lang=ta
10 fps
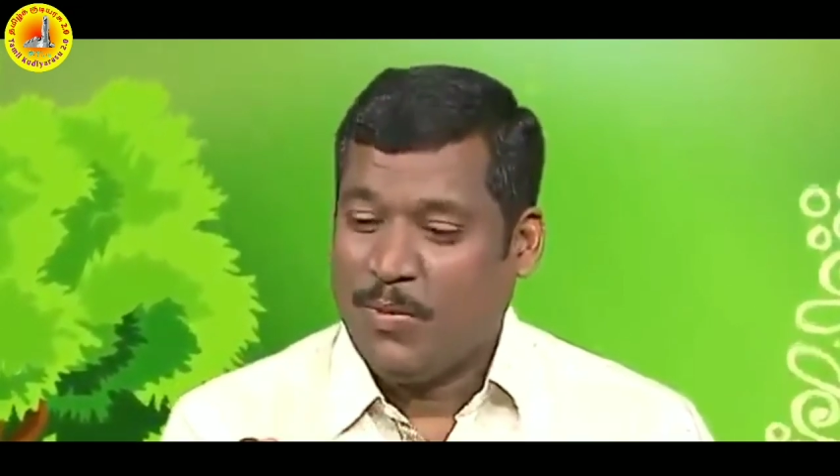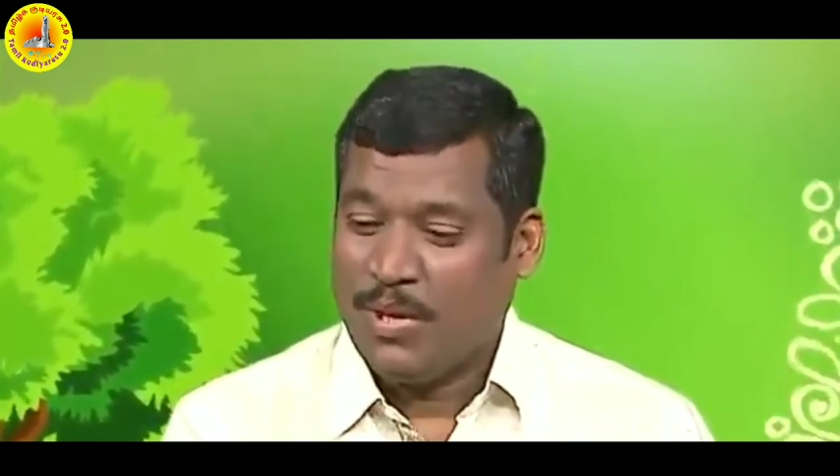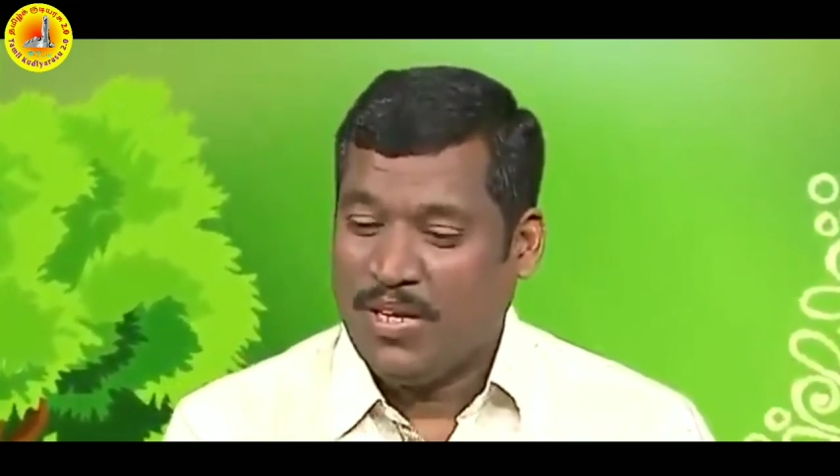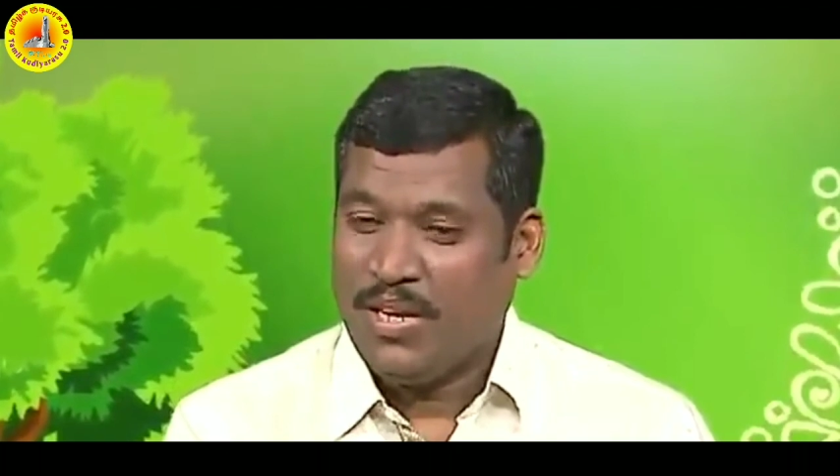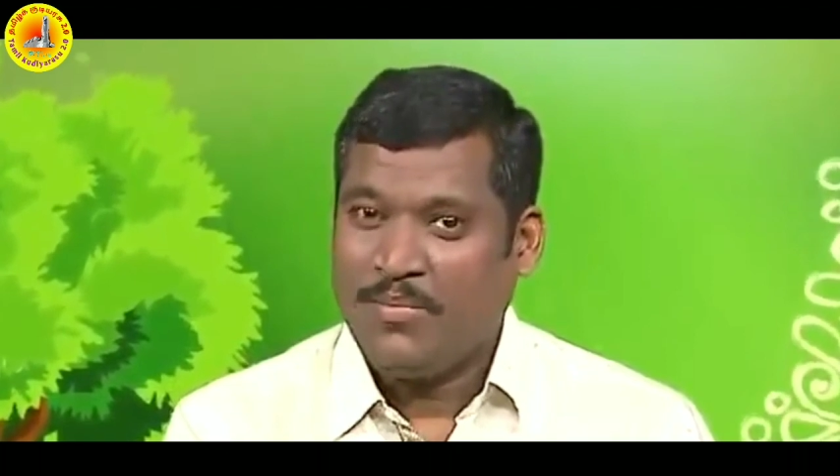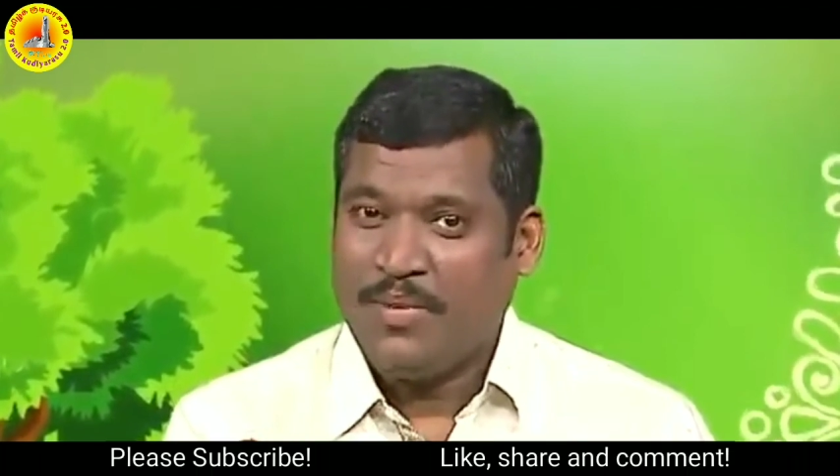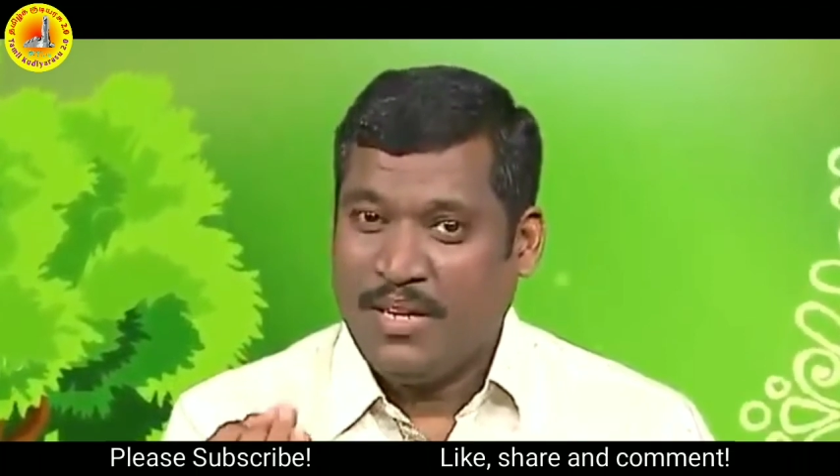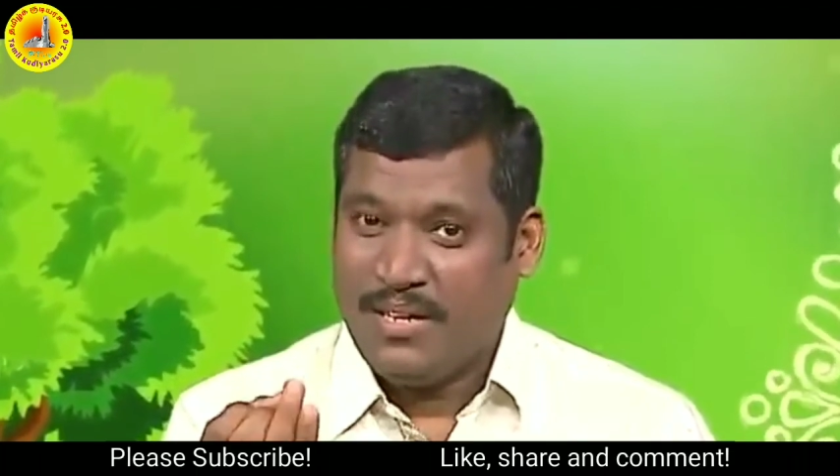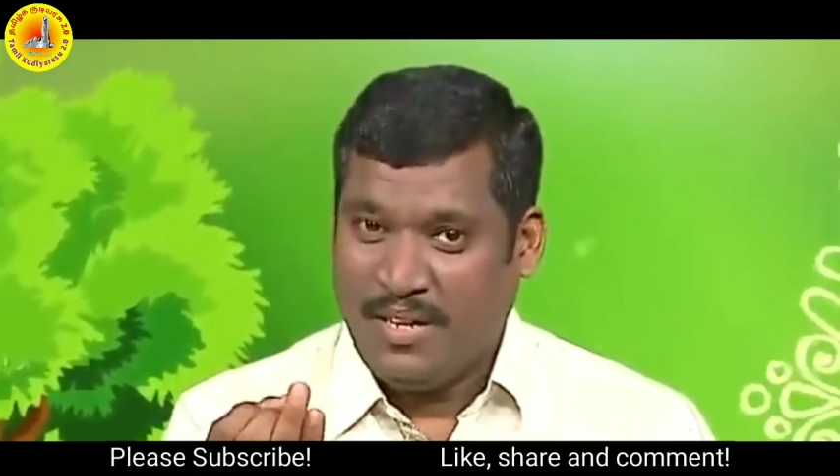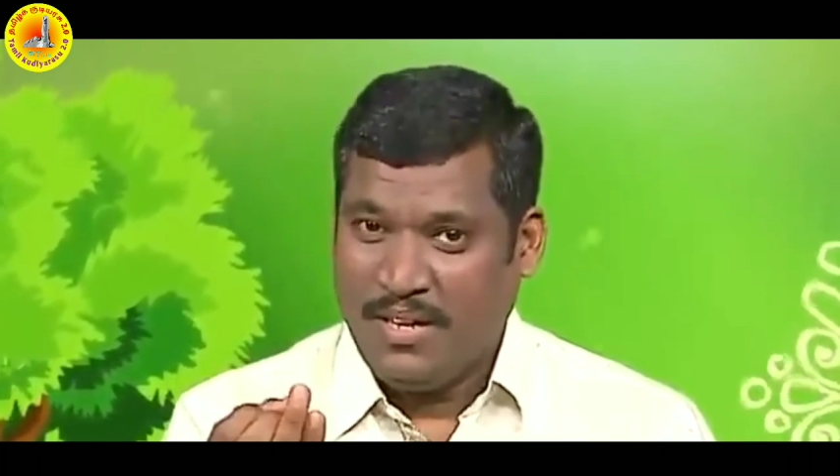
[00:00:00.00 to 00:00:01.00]
உடல்நலம்
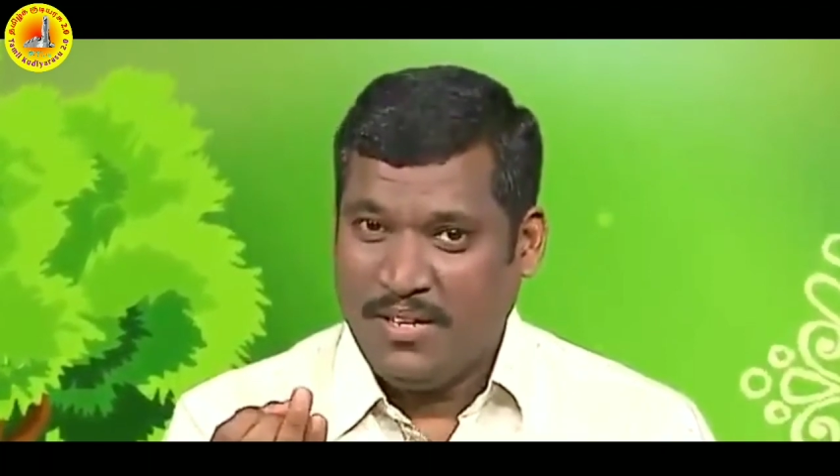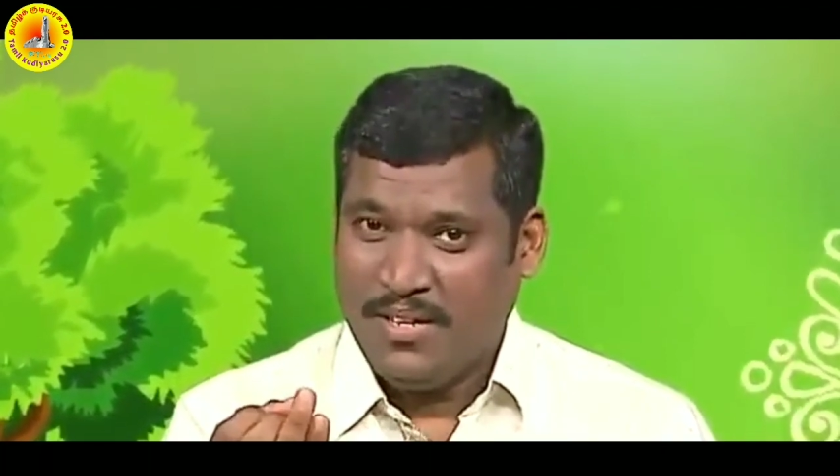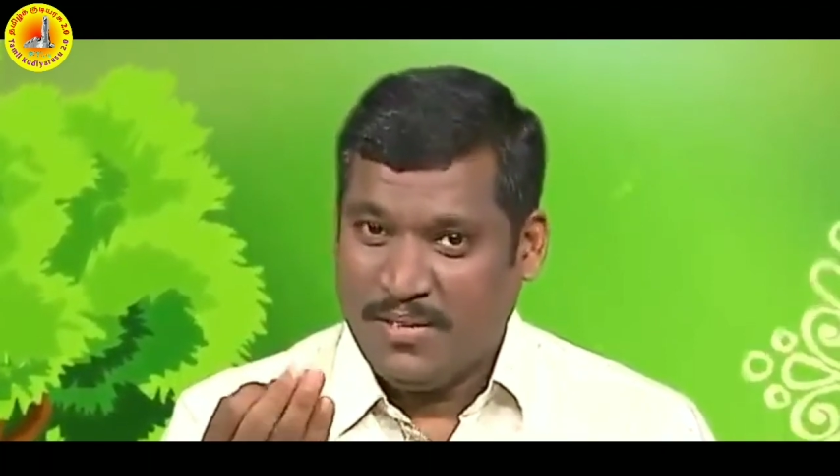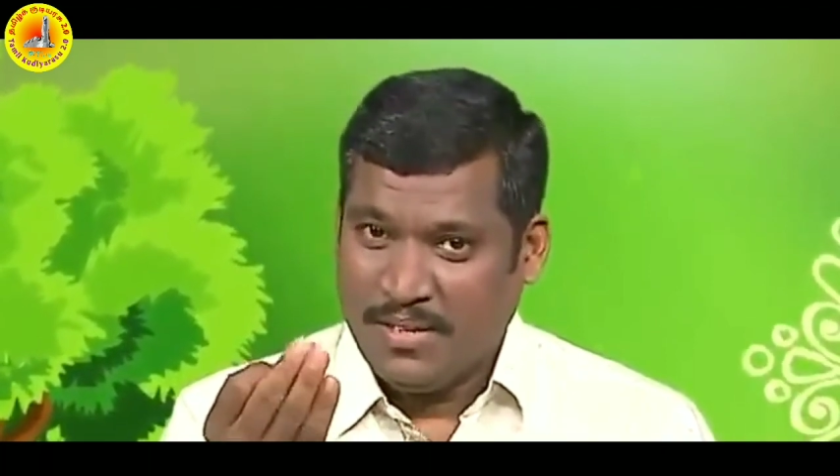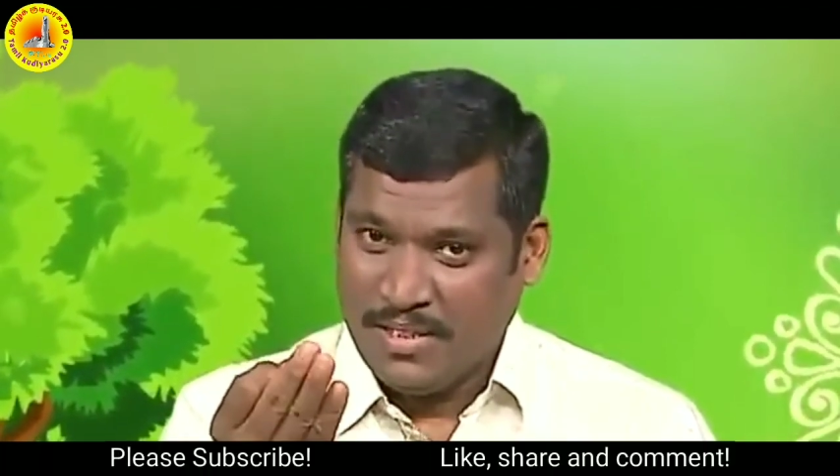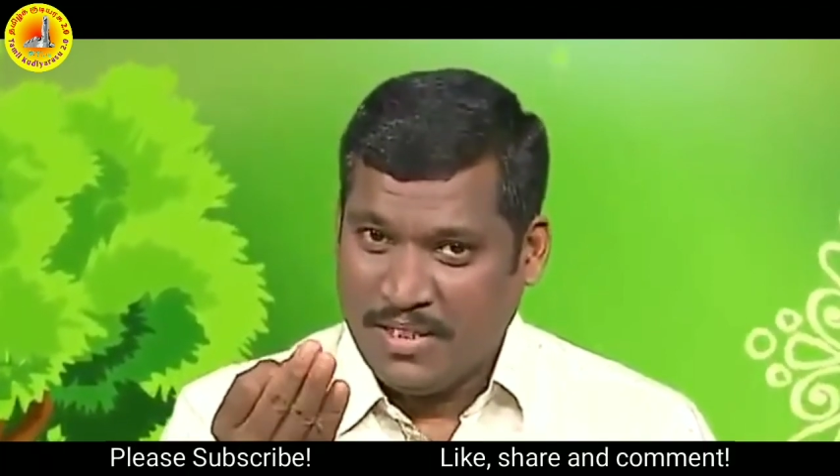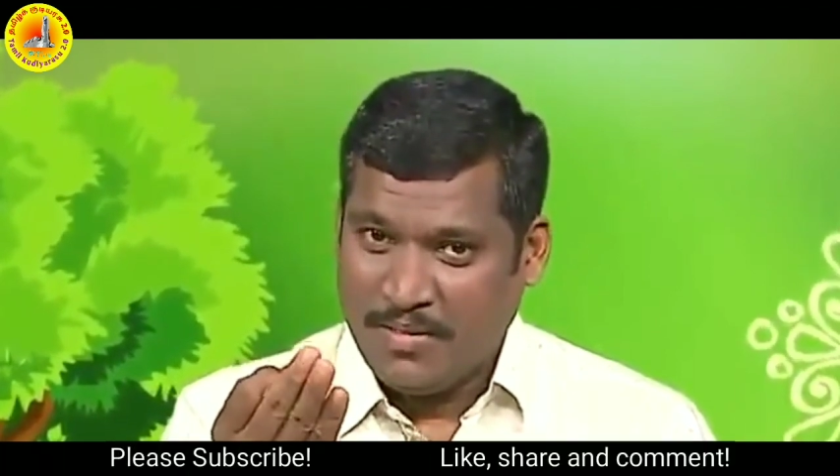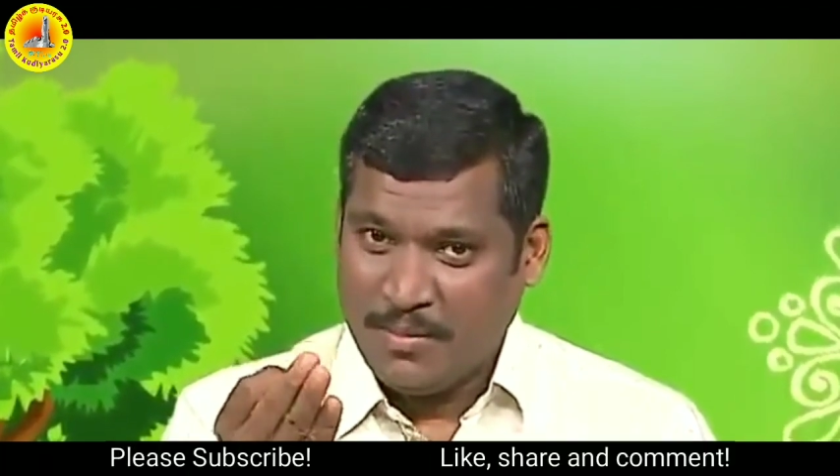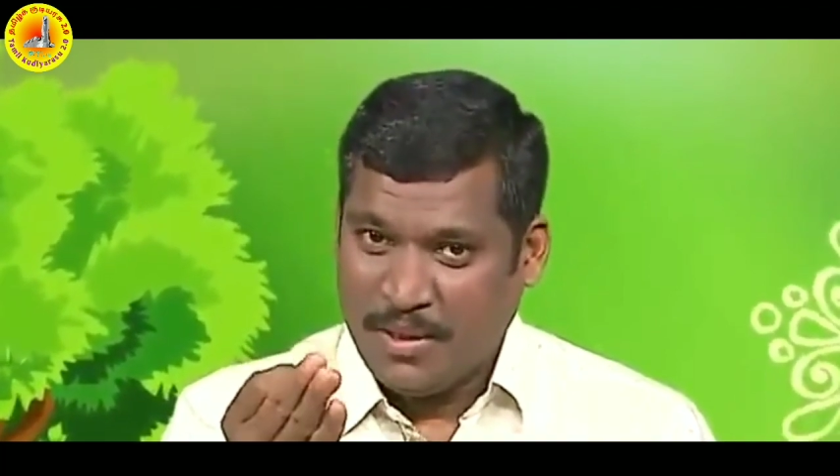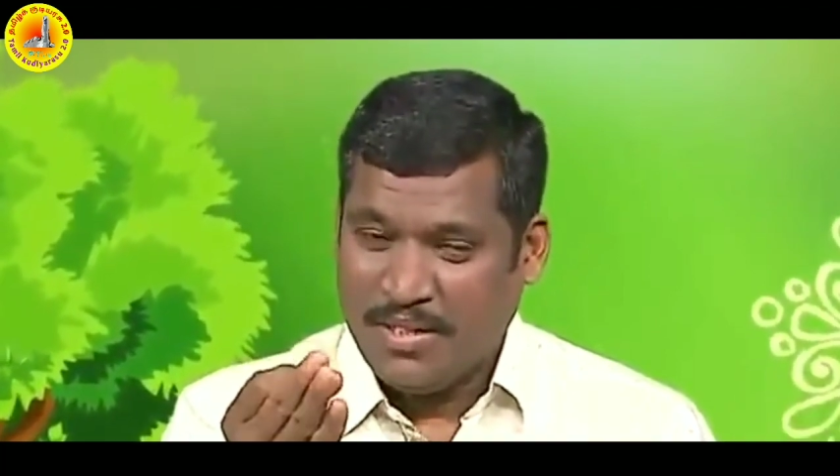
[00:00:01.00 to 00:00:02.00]
நீலாயில் நிறை
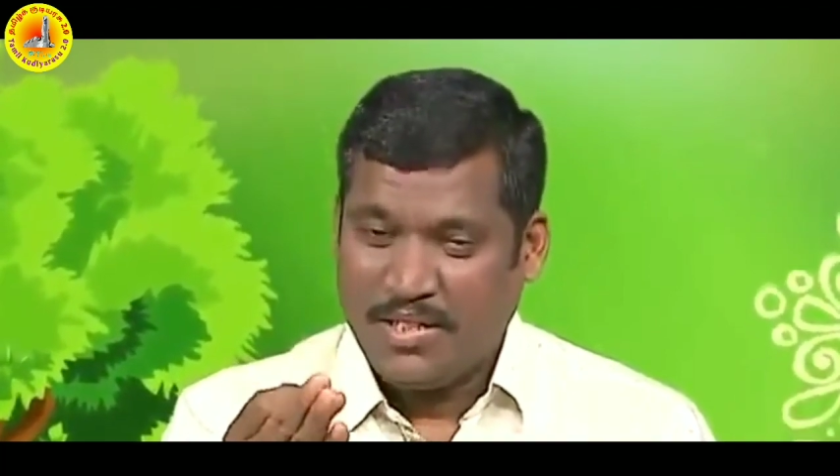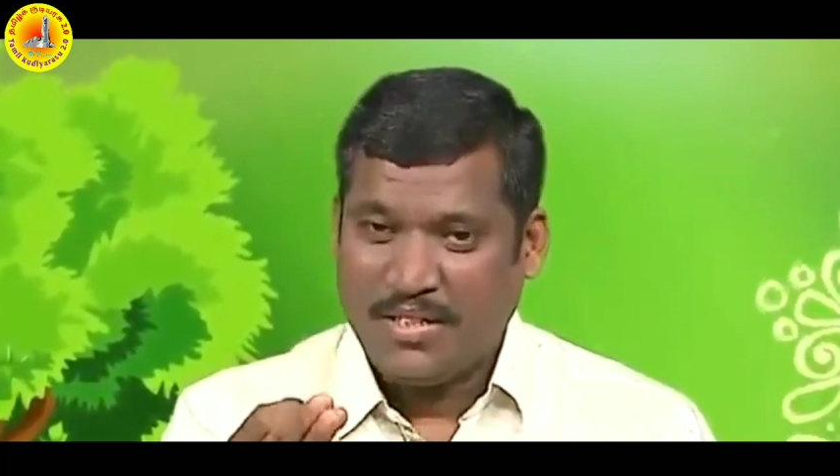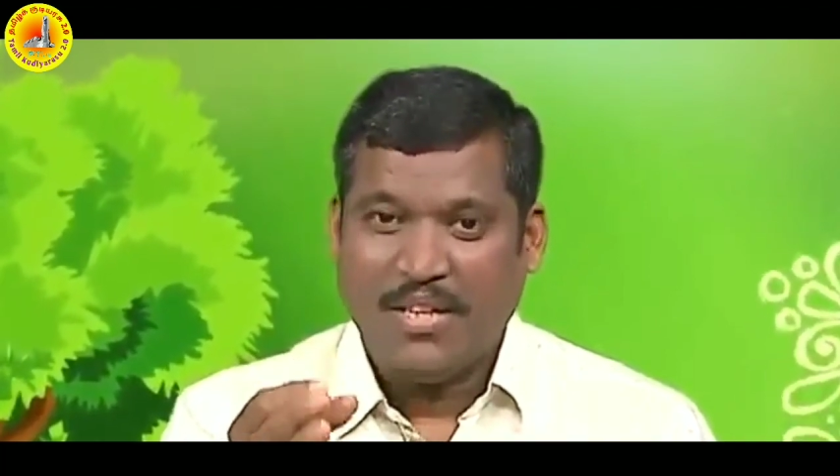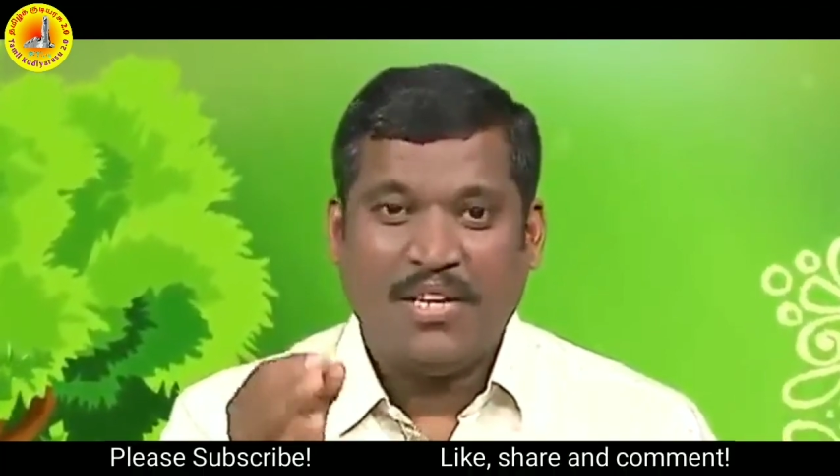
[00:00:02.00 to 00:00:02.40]
செல்வம் பெற்று